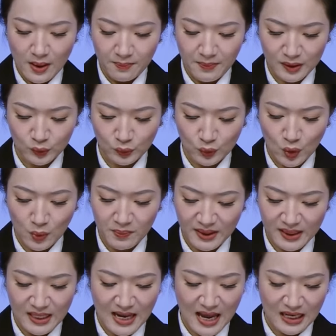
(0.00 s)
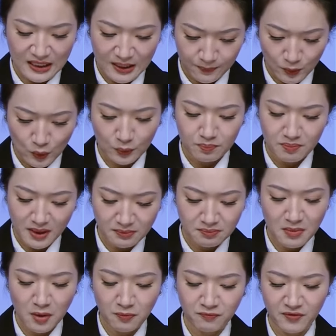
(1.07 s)
mà thủ đô Manila ngập lụt mênh
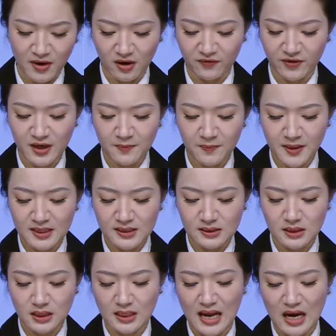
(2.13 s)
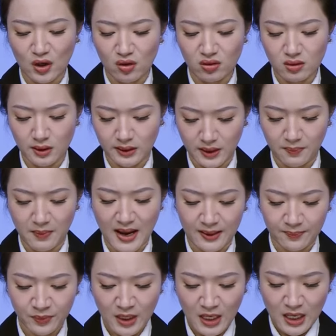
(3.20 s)
mông và ở Philippines thì đã có người thiệt mạng.
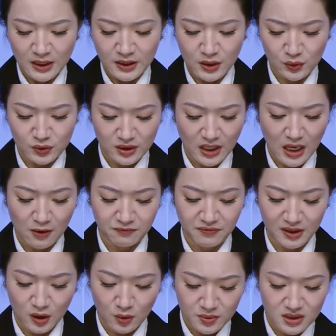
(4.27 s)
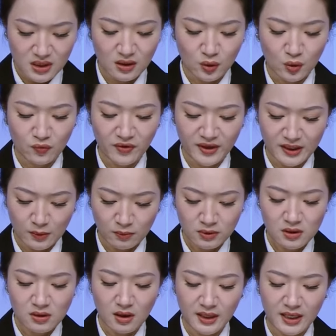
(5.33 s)
Nhiều trường học và công sở cũng phải đóng
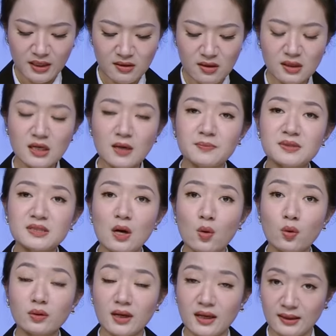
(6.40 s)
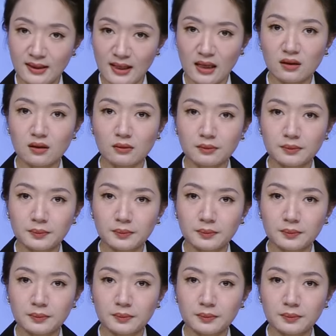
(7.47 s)
cửa khi nước ngập sâu đến ngang ngực.